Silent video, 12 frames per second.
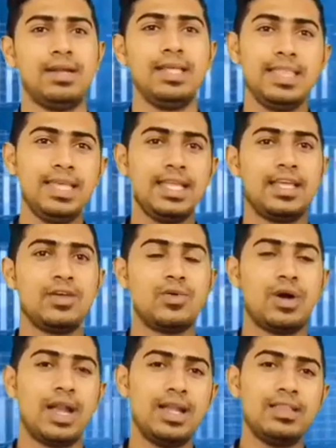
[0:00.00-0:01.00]
நிதியினையோ
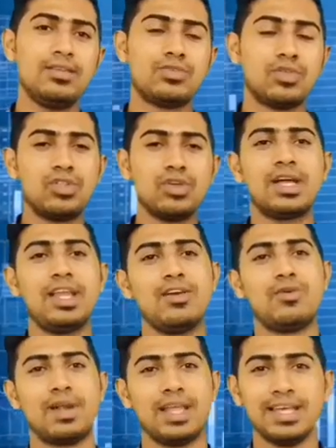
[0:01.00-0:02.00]
அல்லது
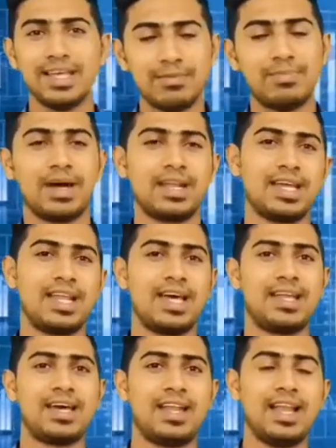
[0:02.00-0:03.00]
சொத்துக்களையோ வழங்கி
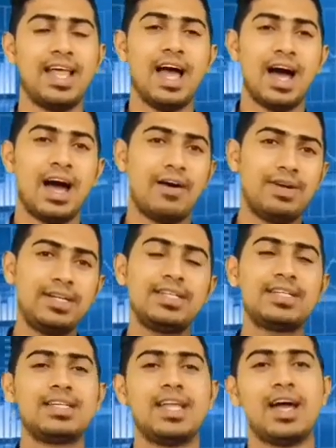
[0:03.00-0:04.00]
இருப்பார்களானால்
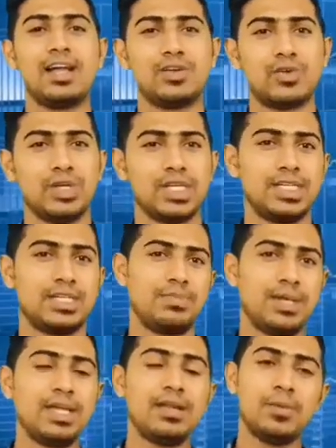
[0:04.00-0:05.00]
அவற்றுக்கு நாங்கள் கொடுக்கின்ற
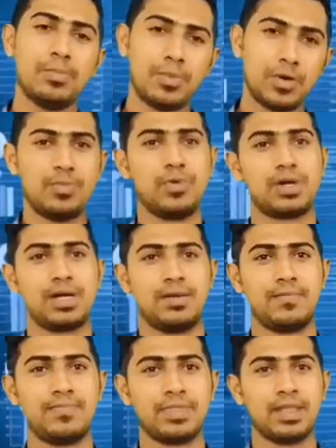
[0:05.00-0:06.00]
பெயர் பொறுப்புகள்
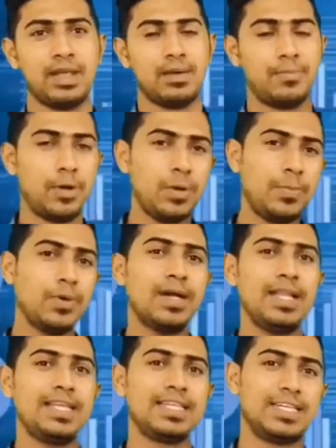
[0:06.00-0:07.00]

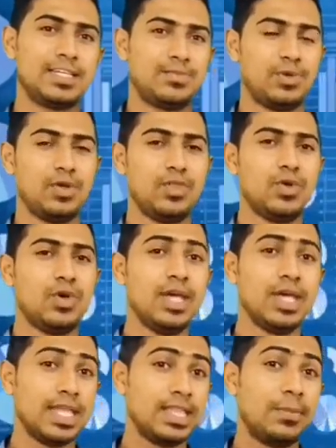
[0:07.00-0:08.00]
பொறுப்புகள் என்கின்ற பொழுது
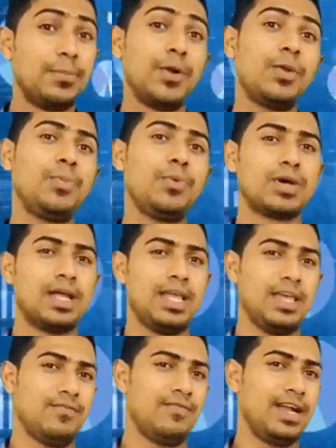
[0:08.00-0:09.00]
இந்த
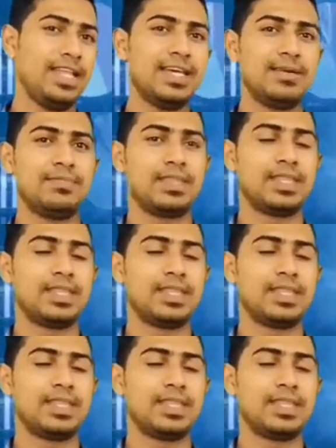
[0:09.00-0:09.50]
பொறுப்புகளை வணிகம்